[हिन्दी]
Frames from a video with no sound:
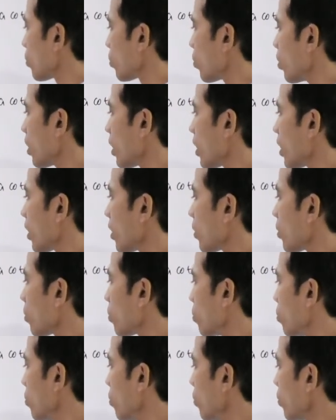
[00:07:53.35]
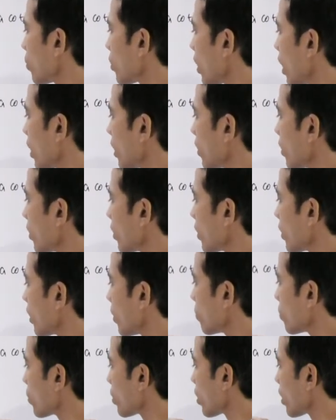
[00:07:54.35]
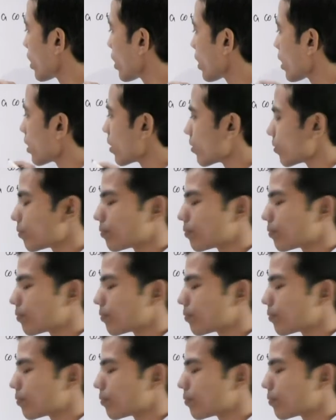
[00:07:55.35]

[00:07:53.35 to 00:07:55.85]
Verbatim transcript: तो लिखेंगे टू साइन थीटा पुट करेंगे